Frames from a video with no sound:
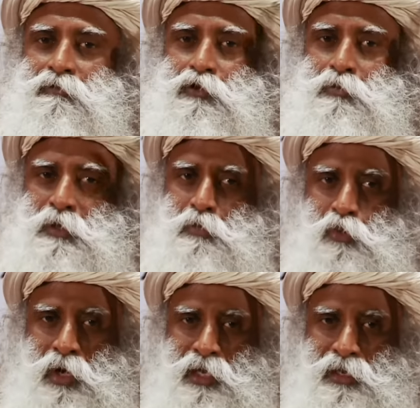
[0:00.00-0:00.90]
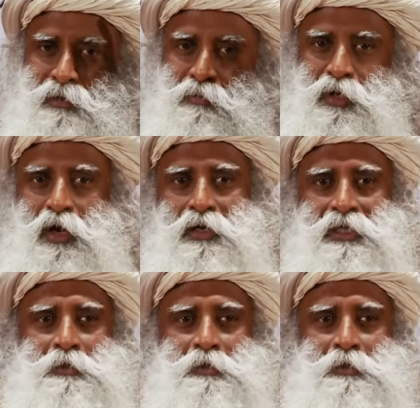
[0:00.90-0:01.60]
evoluir o cérebro humano